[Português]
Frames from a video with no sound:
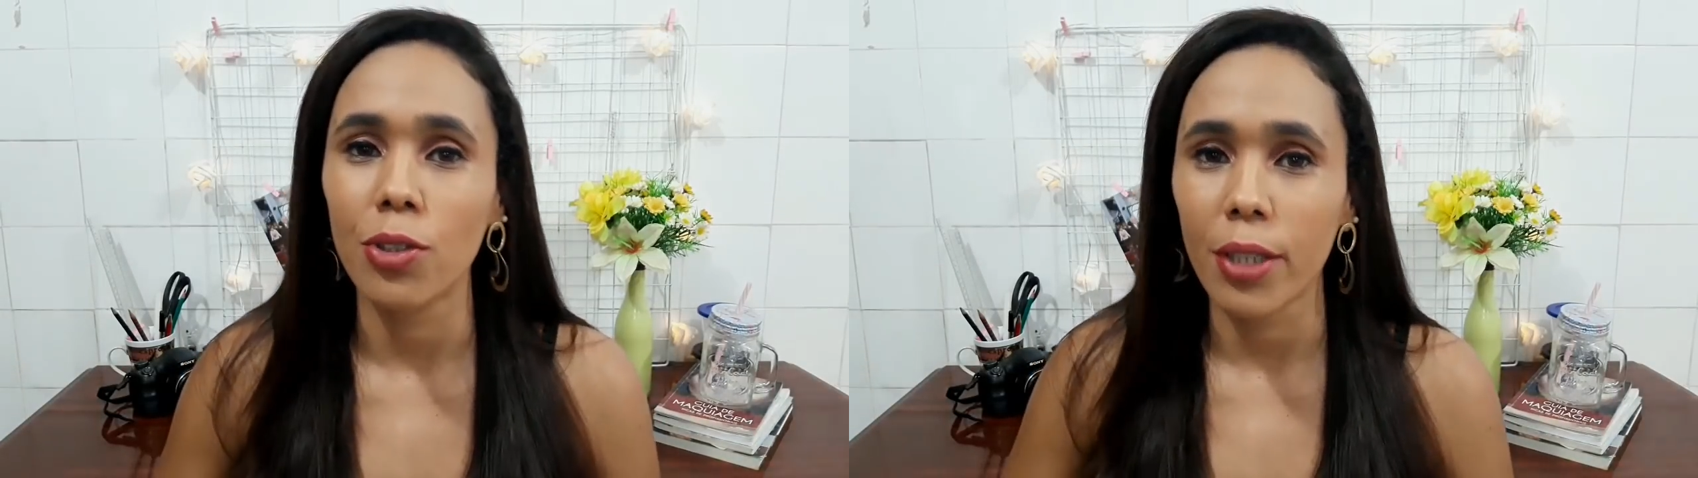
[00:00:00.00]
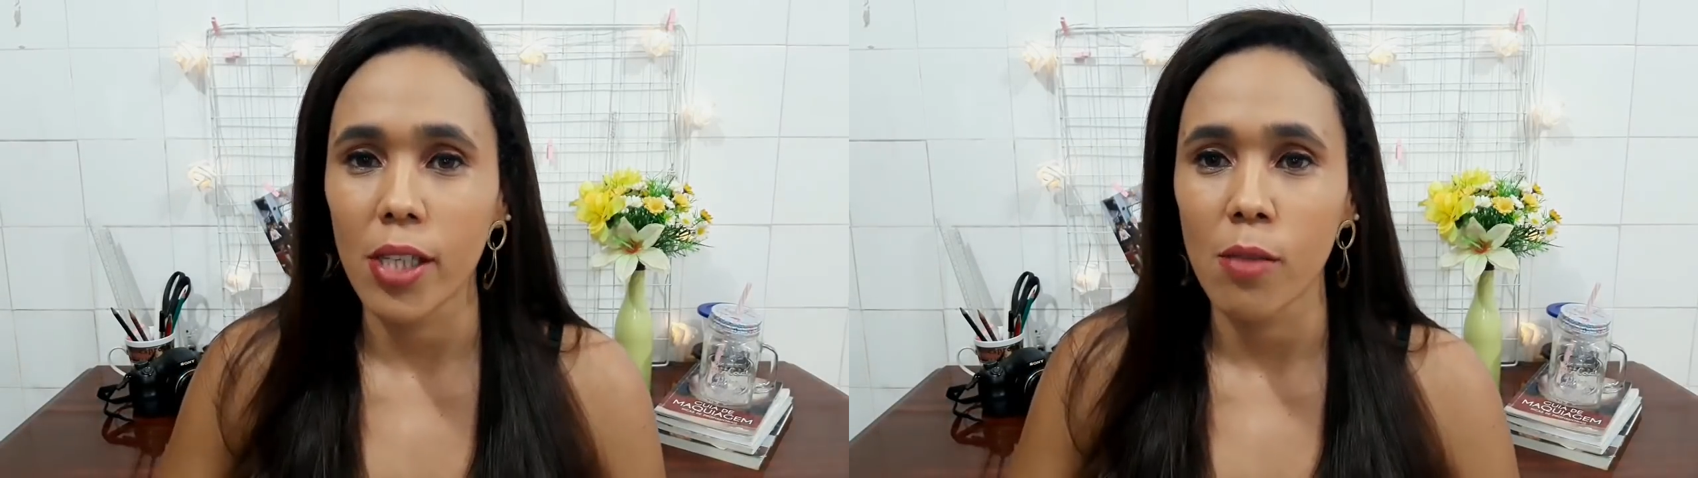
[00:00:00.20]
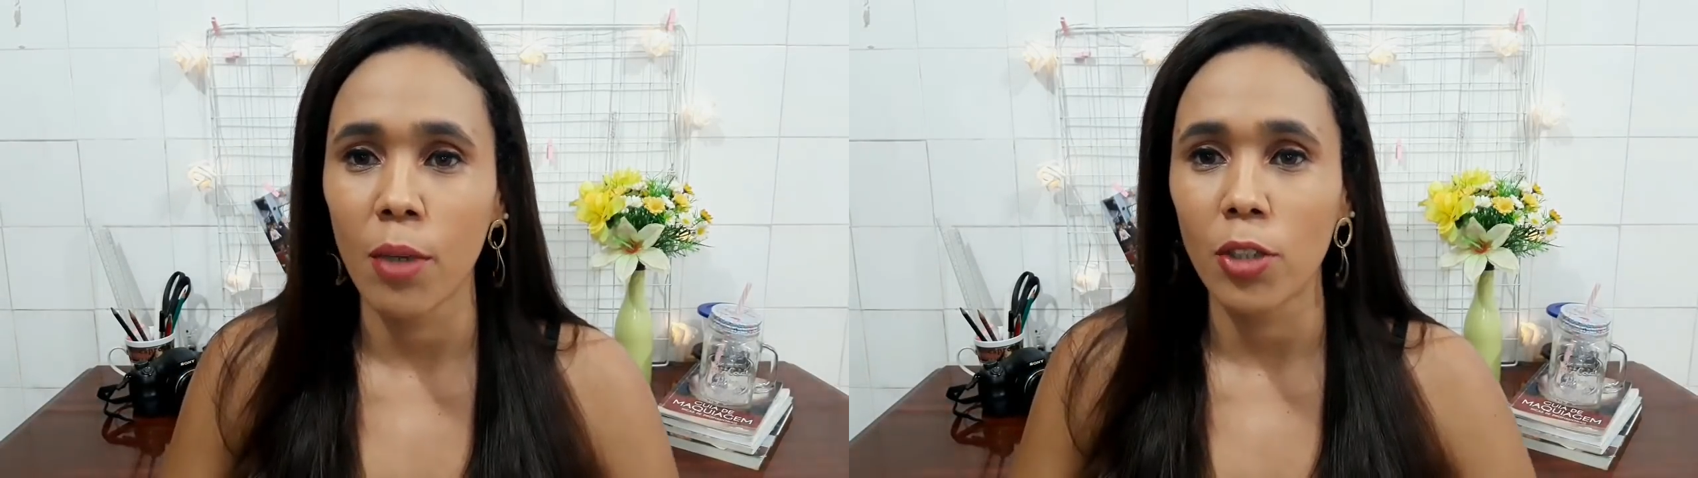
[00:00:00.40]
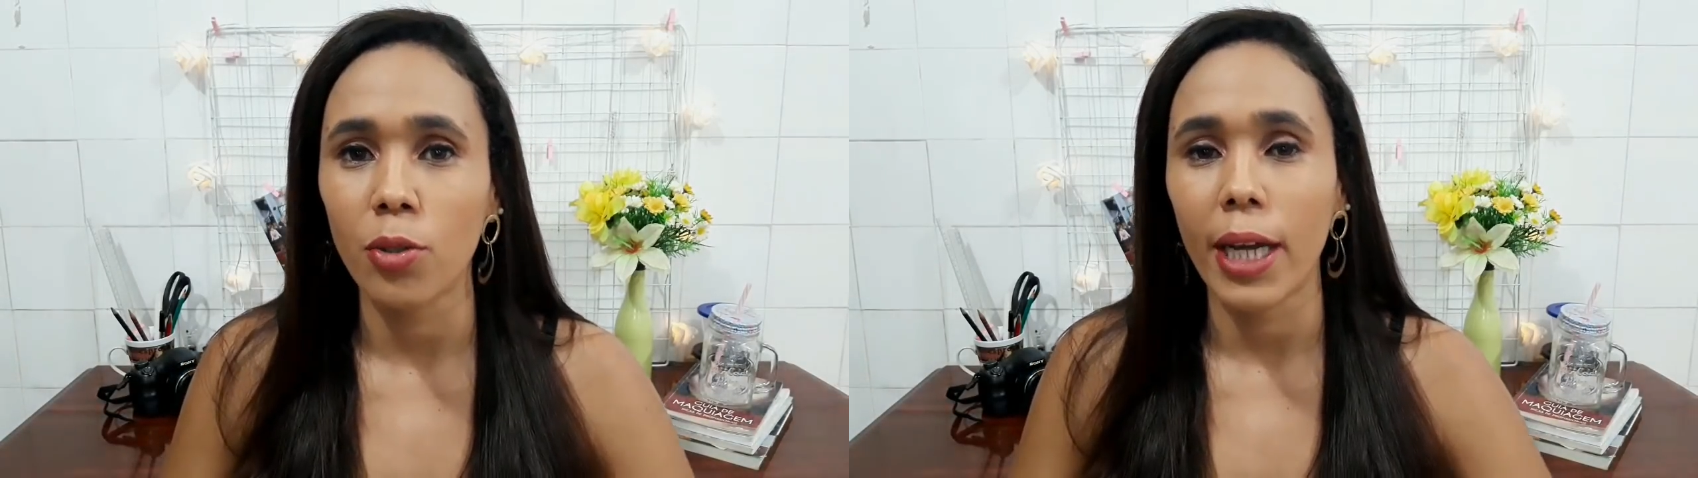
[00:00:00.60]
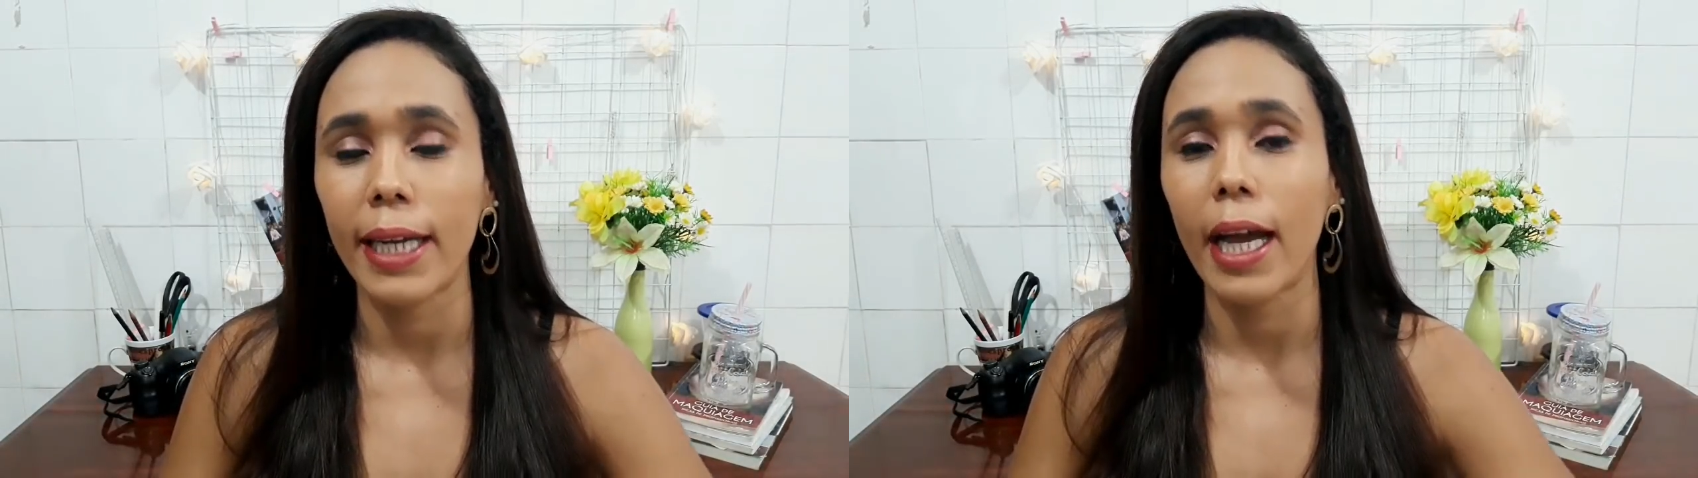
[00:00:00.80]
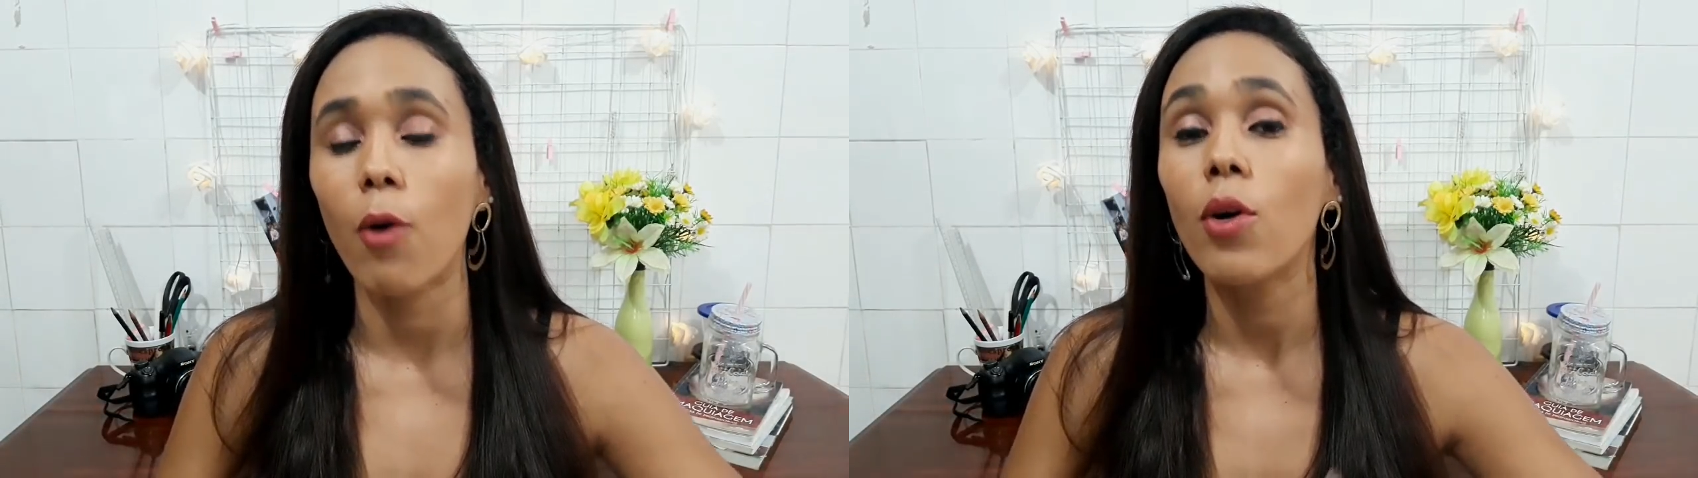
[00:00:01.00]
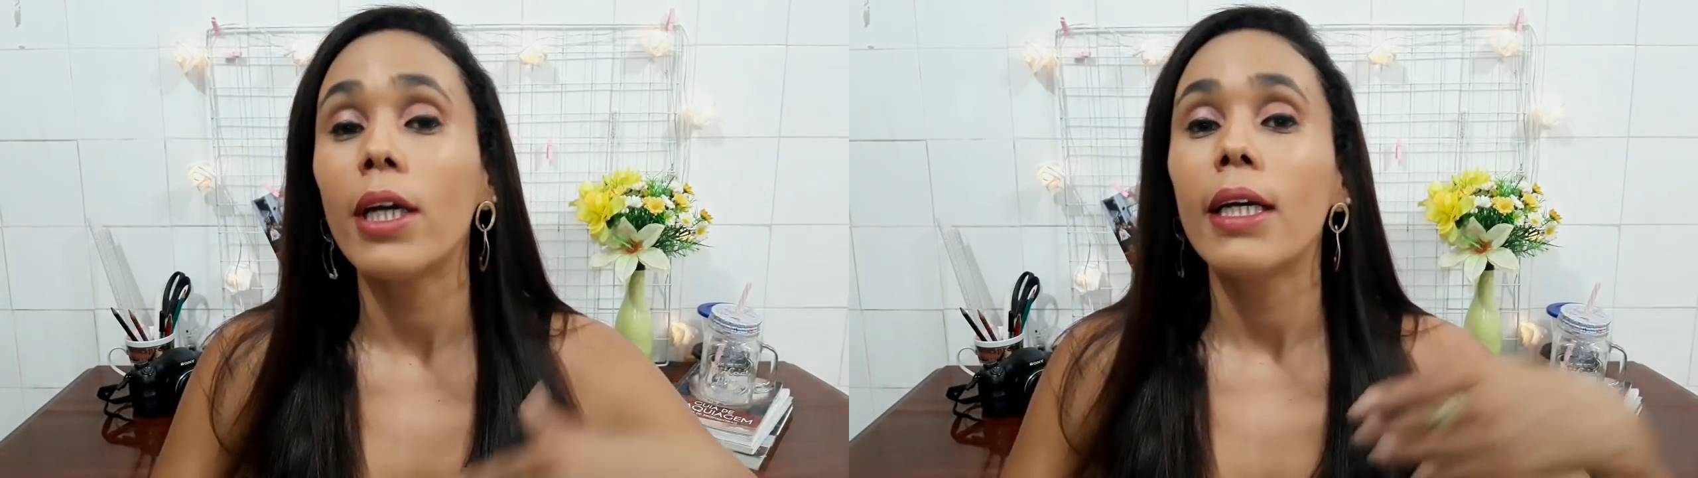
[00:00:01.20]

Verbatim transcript: no crescimento do canal